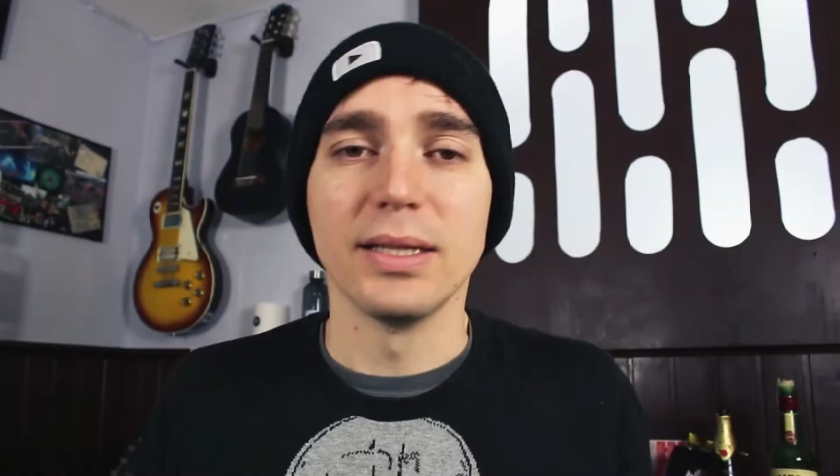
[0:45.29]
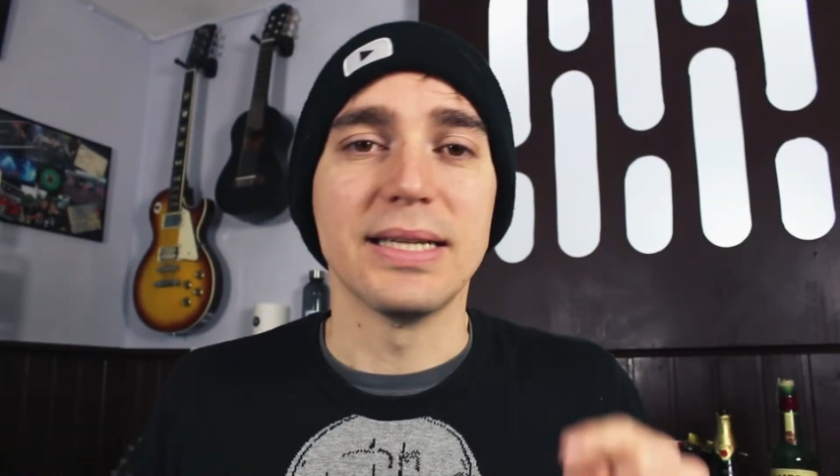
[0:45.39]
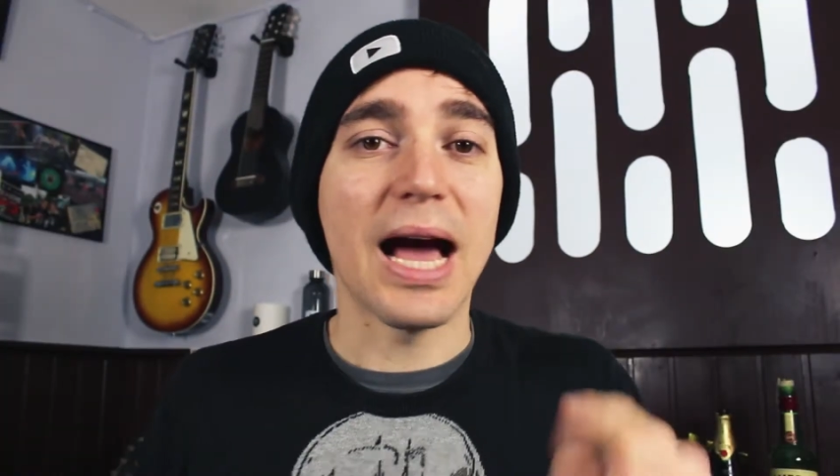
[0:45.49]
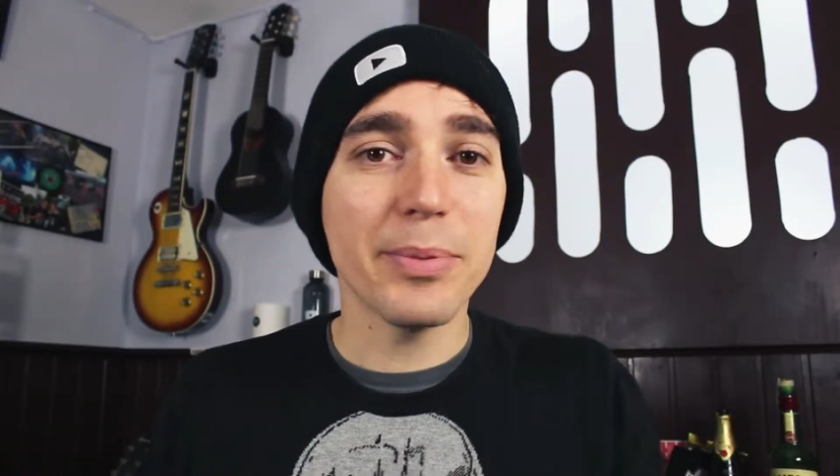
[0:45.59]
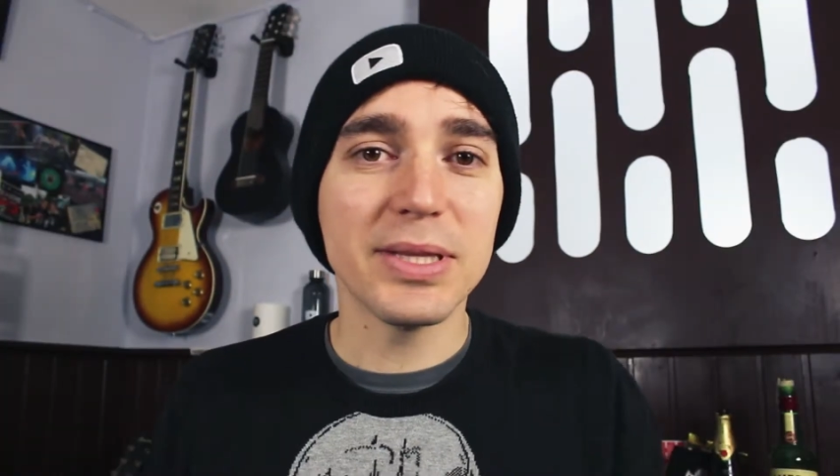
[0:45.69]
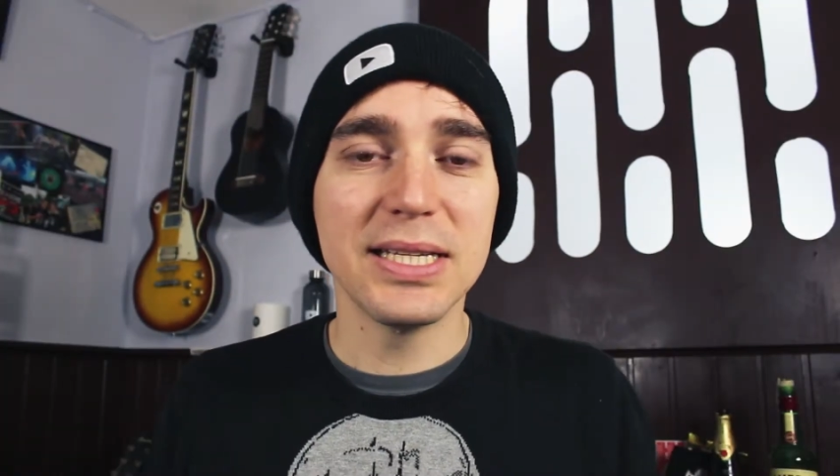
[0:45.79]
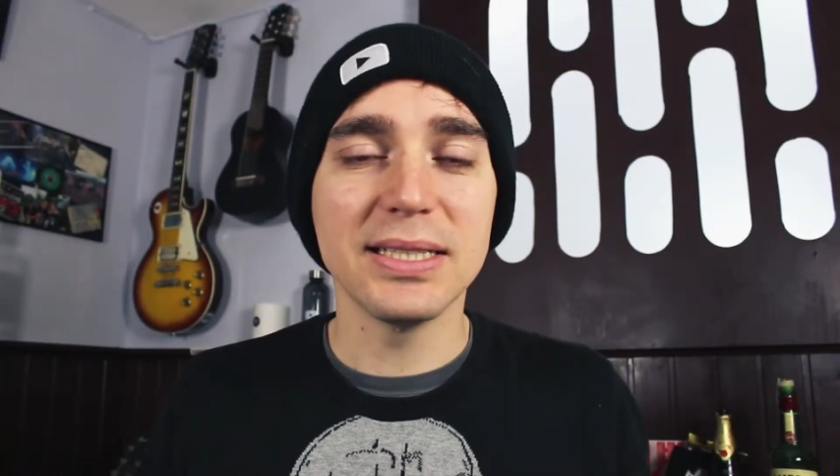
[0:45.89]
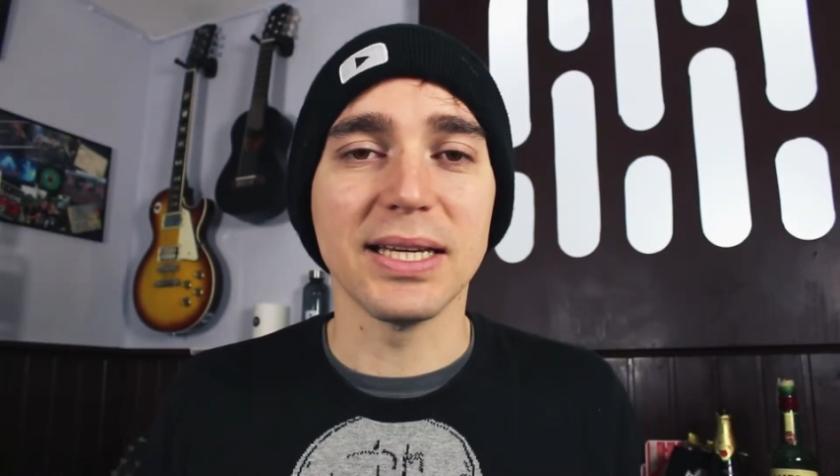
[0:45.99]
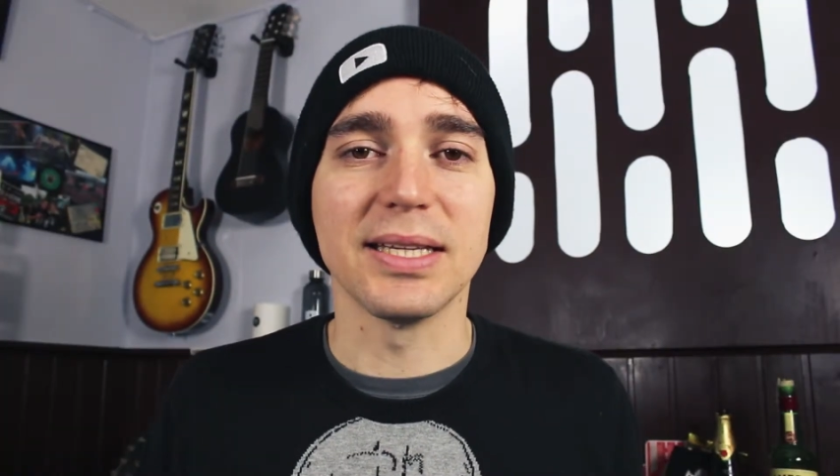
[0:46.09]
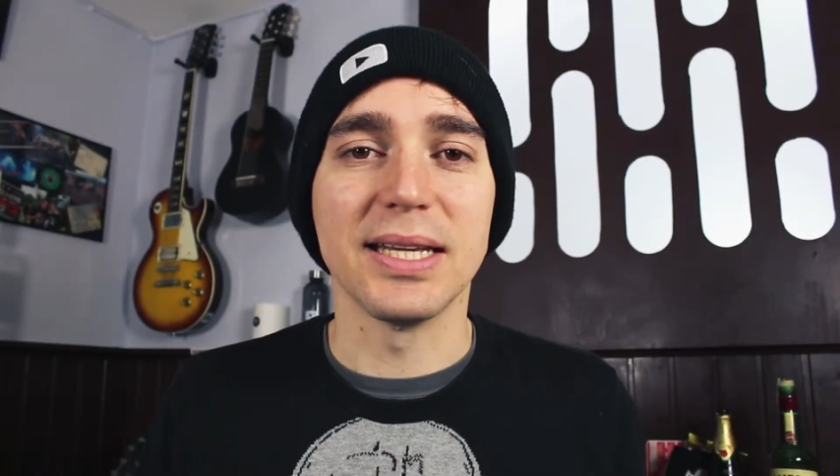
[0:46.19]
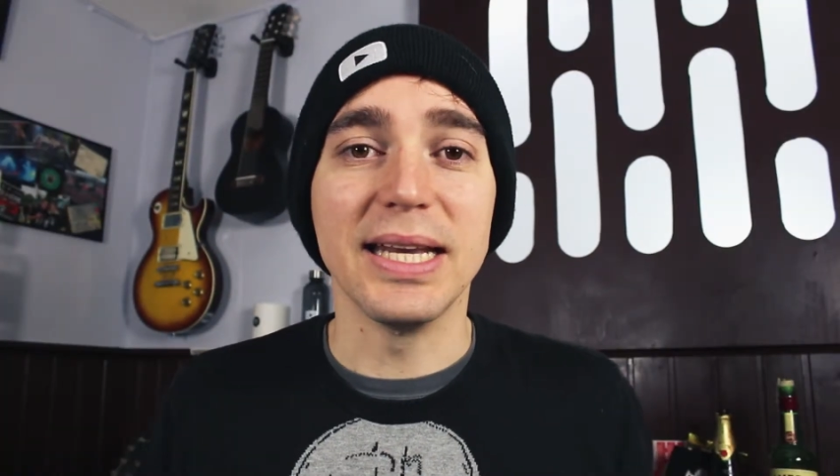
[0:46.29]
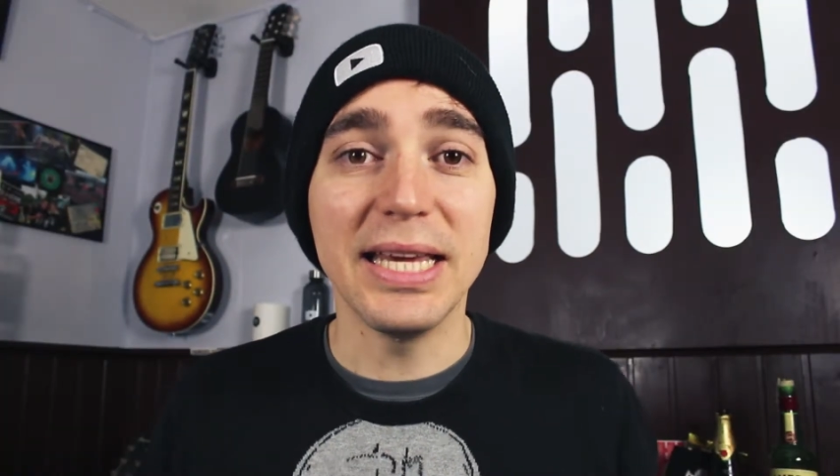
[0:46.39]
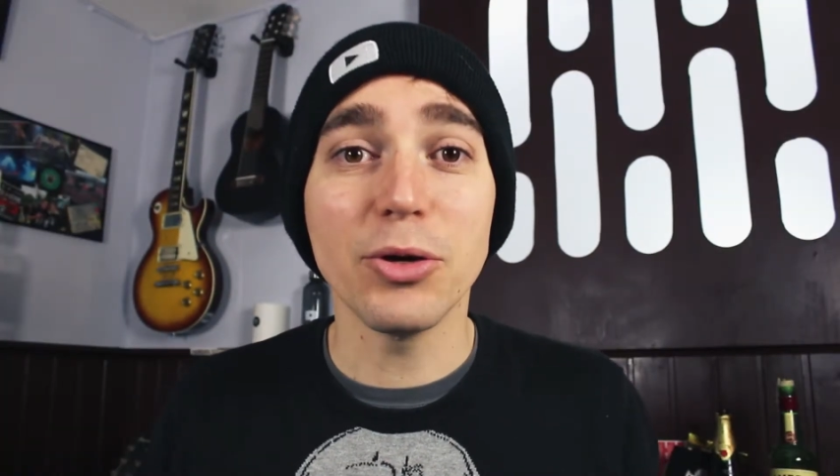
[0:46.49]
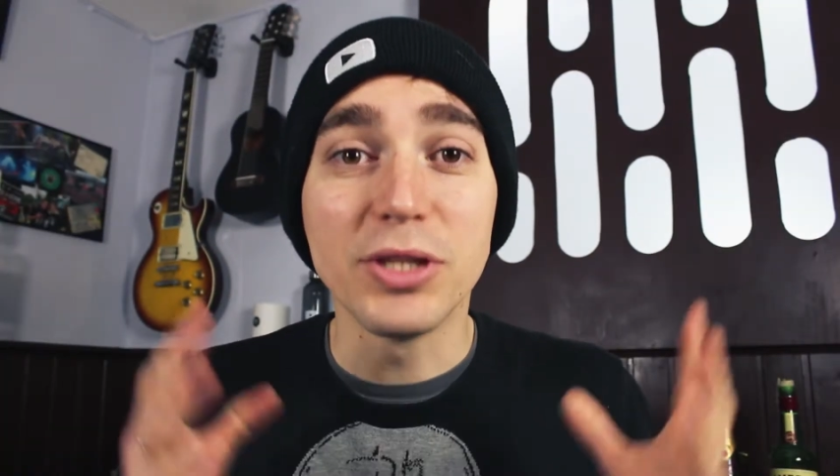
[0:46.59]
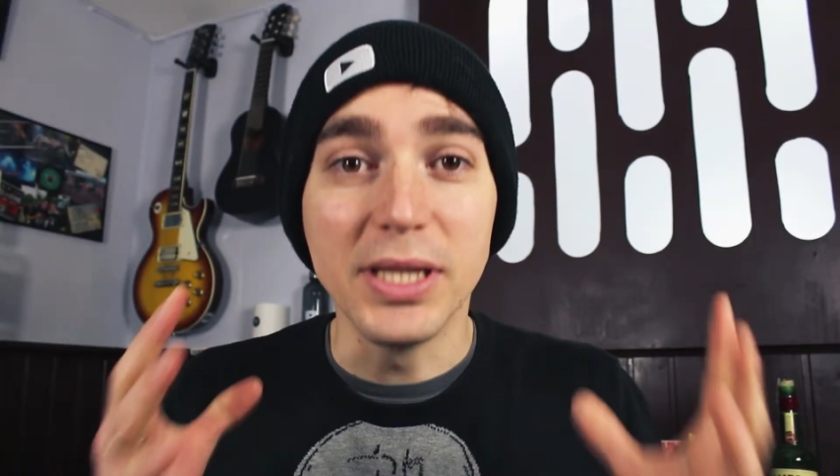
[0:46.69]
Der ABC-Trick, den
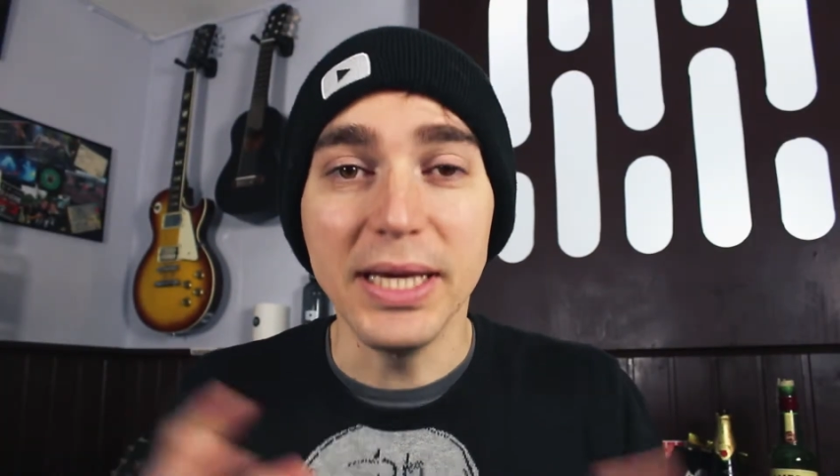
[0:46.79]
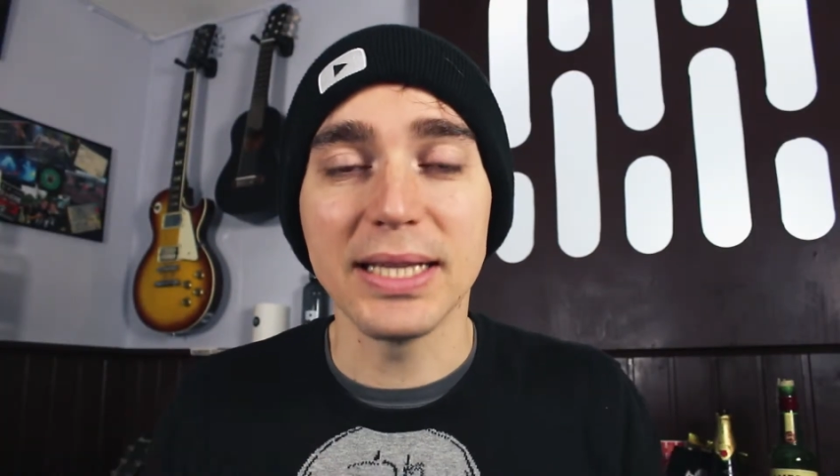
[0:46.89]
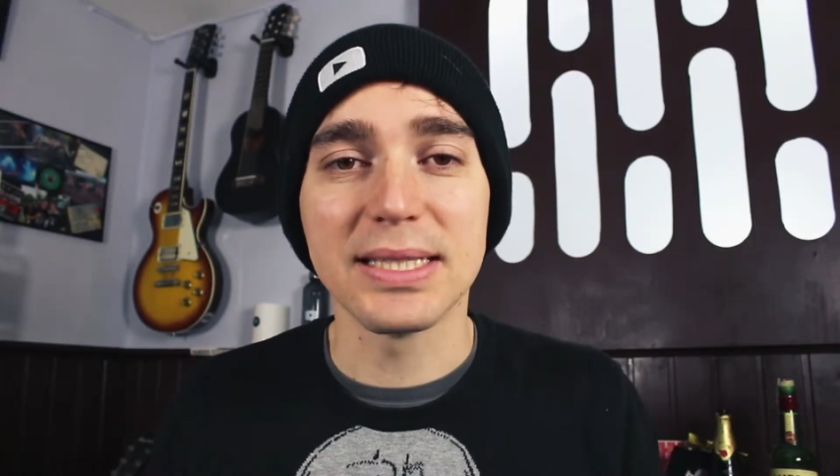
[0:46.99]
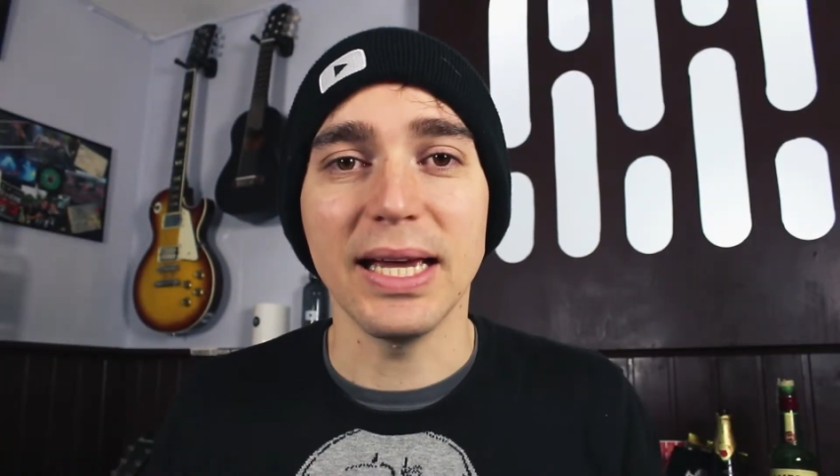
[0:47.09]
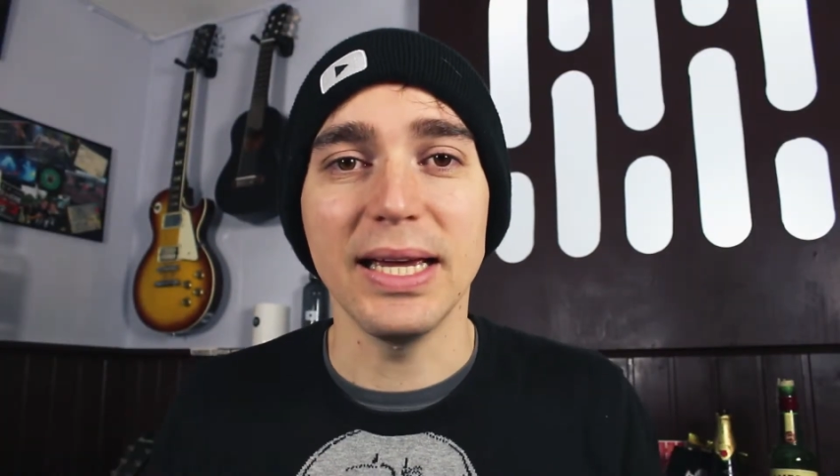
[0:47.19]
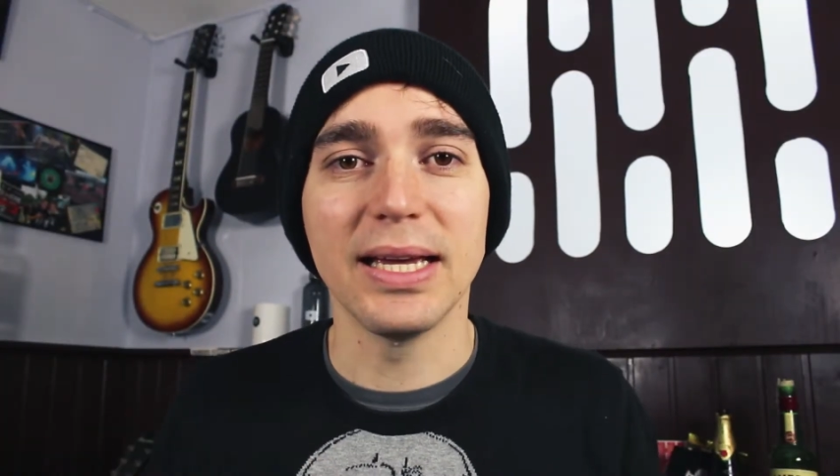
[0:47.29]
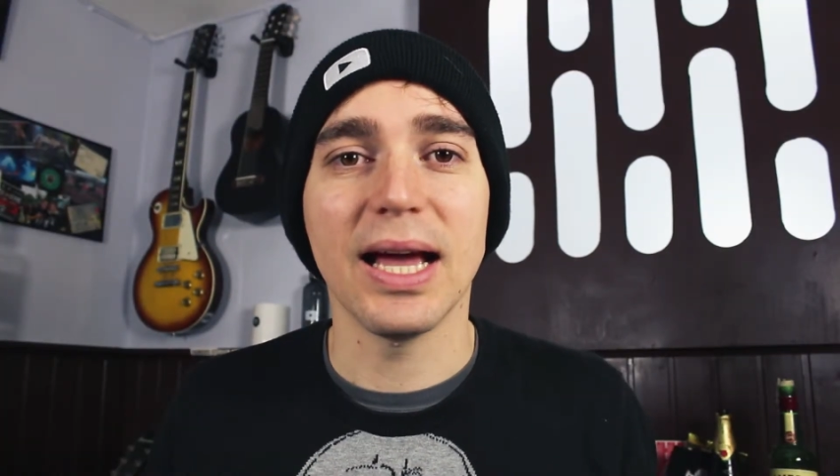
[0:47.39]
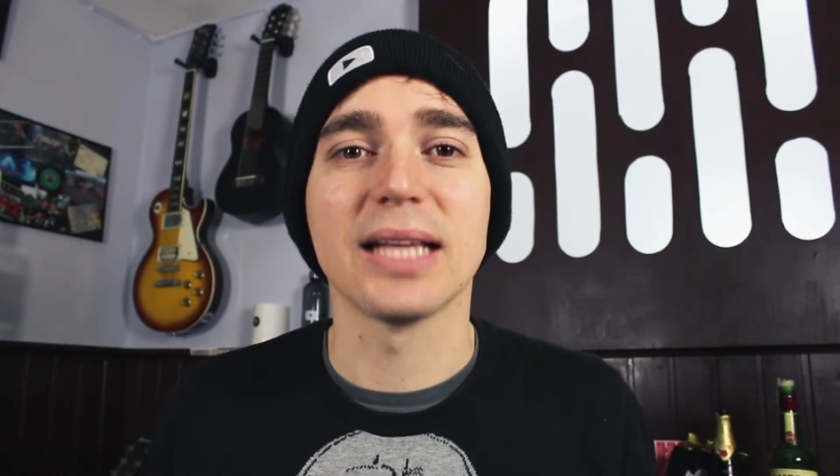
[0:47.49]
ich euch hier jetzt zeige,